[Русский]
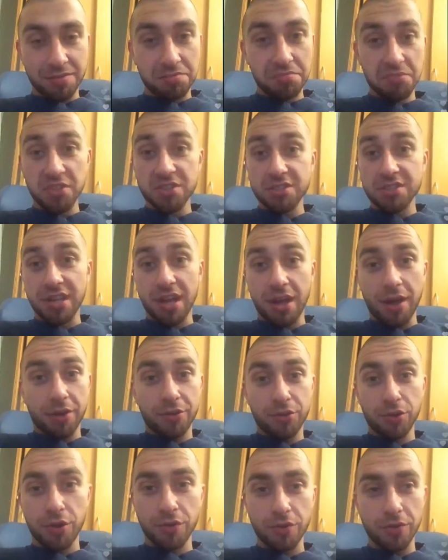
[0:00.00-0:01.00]
Не знаю,
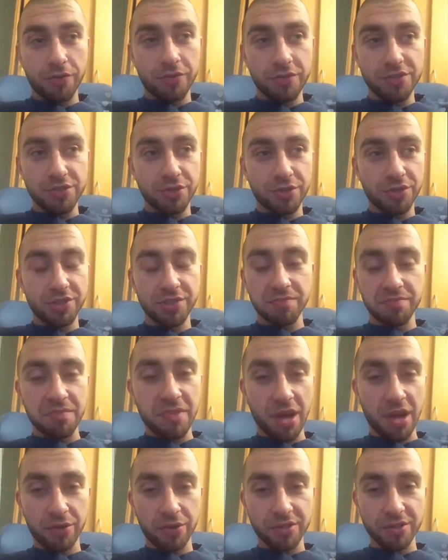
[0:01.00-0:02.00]
кто его ведет.
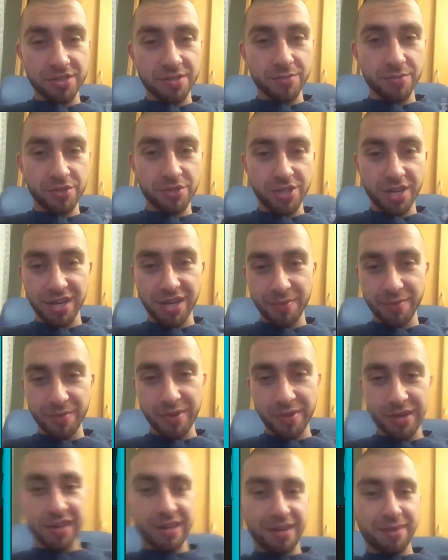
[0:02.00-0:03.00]
Какой-то замечательный
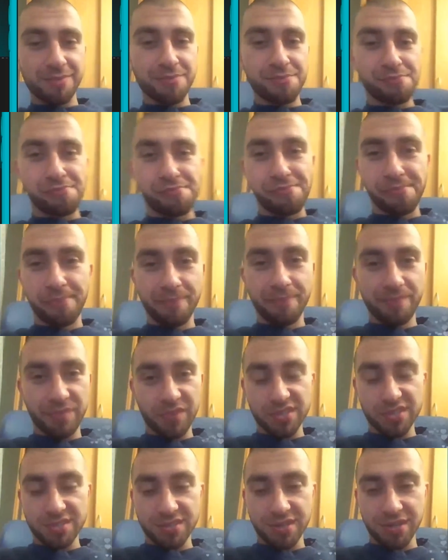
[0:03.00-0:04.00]
парень.
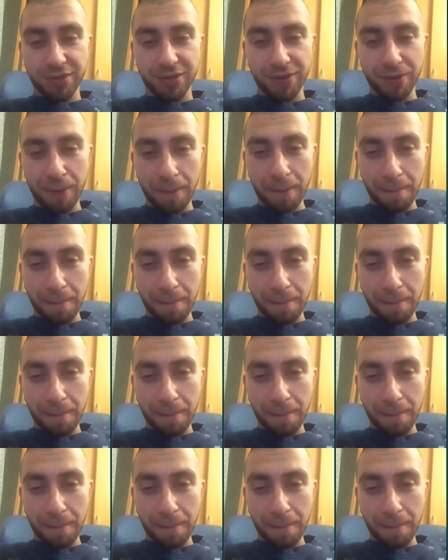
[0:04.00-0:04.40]
Не знаю.